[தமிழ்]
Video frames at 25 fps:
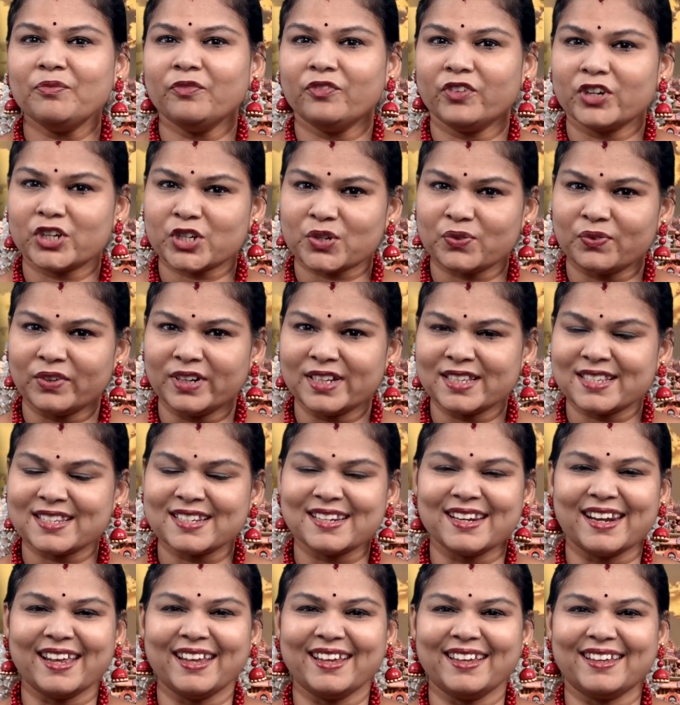விஷுவல்ஸ்
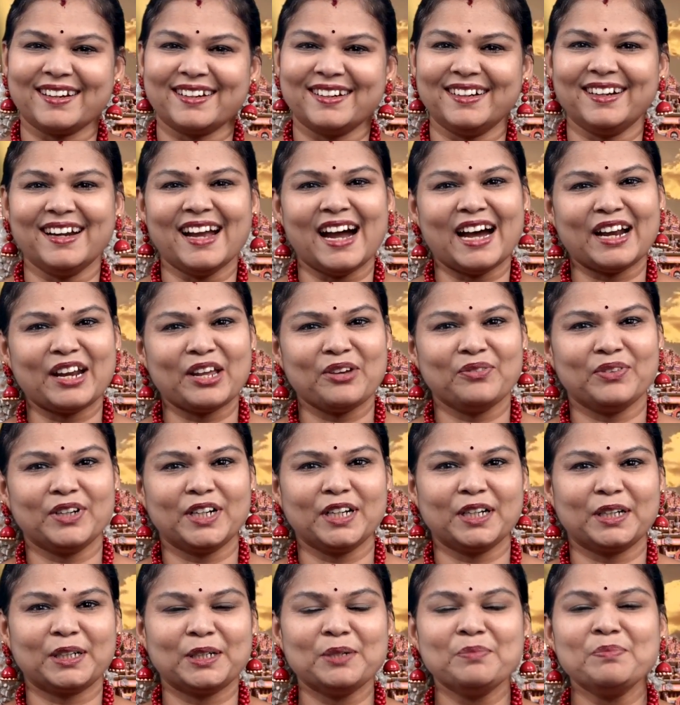நேயர்கள்
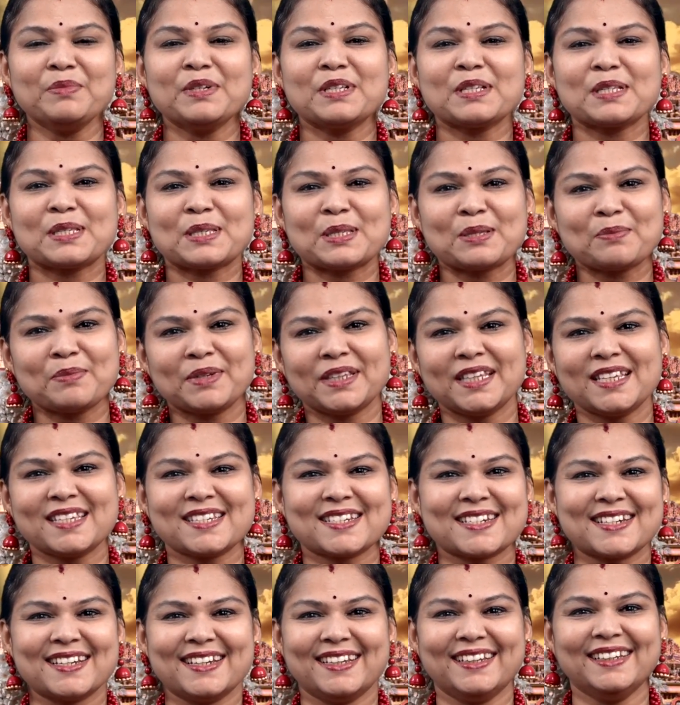அனைவருக்கும் சுமதி
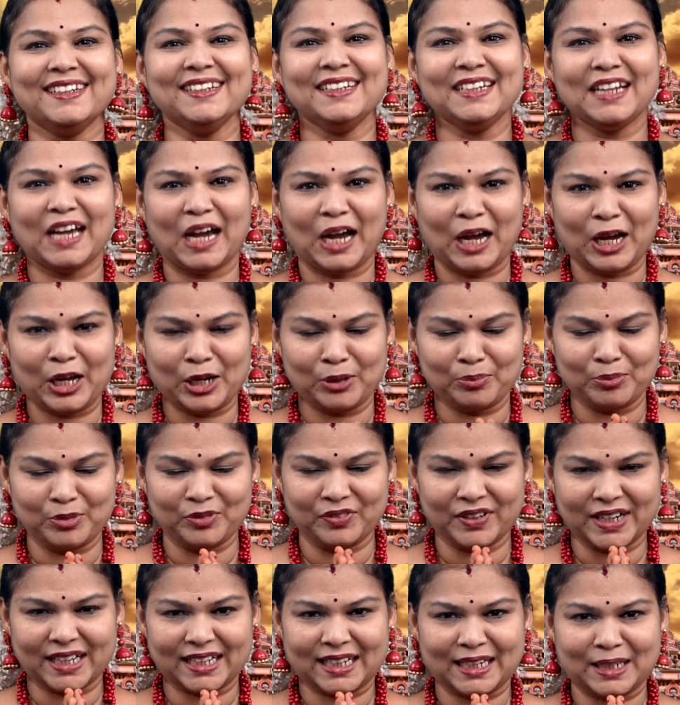ஸ்ரீயின் அன்பு
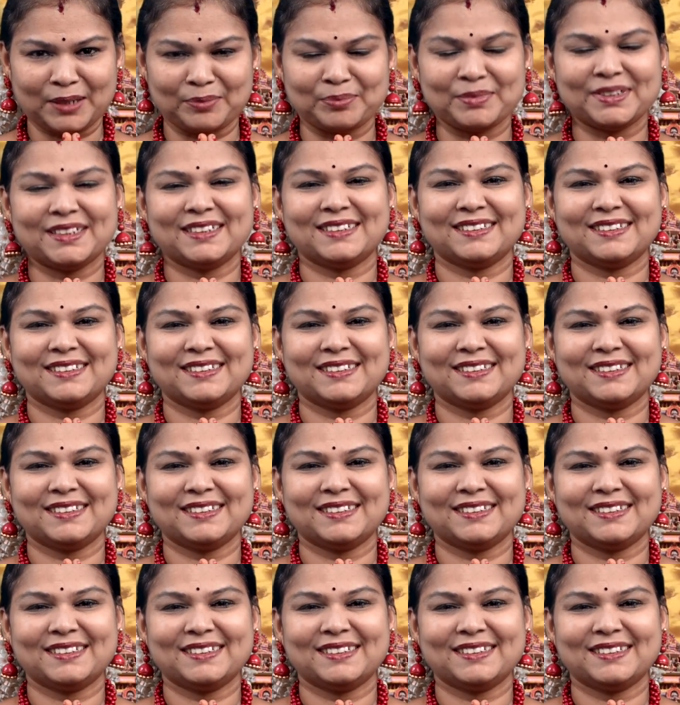வணக்கம்